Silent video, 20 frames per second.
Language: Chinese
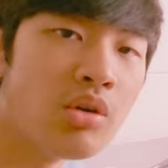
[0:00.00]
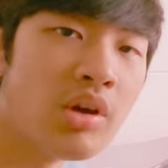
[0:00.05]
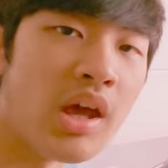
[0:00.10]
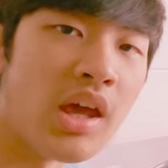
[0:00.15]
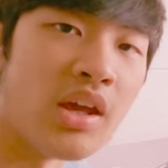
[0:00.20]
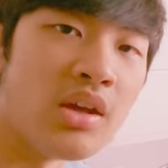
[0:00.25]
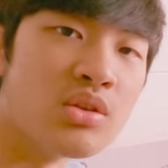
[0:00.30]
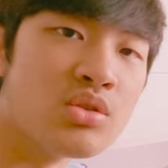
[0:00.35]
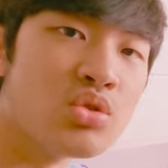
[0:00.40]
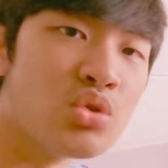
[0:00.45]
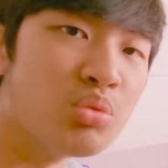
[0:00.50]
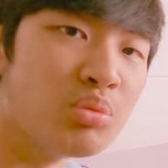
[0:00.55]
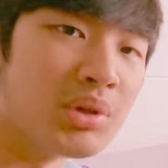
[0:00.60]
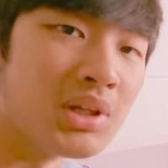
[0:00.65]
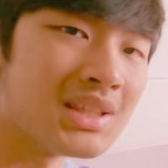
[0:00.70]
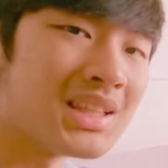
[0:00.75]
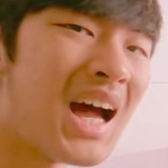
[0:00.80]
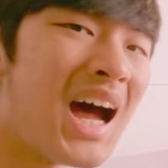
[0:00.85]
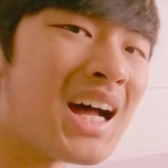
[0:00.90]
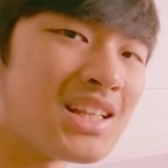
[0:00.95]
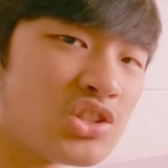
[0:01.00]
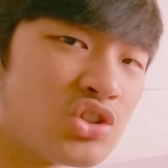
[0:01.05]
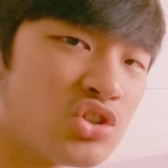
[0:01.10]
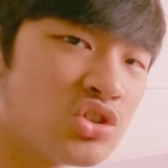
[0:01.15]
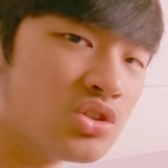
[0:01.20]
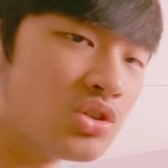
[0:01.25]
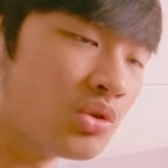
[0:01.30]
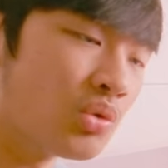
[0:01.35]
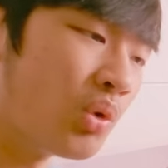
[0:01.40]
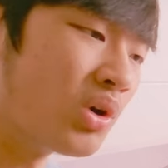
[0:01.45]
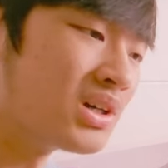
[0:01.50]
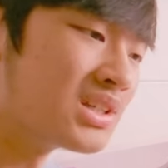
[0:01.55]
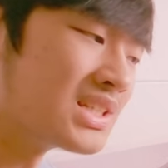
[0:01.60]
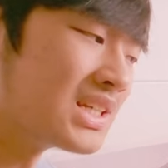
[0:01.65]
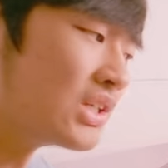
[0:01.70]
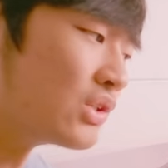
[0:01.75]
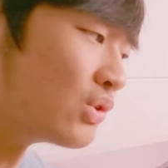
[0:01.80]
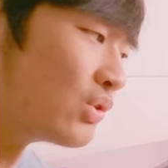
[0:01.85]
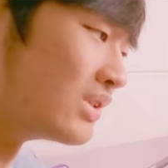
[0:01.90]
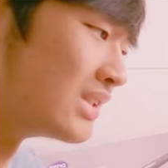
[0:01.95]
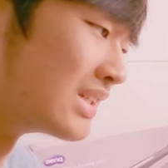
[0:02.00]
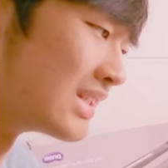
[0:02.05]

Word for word: OK，所以我们大致的光线就已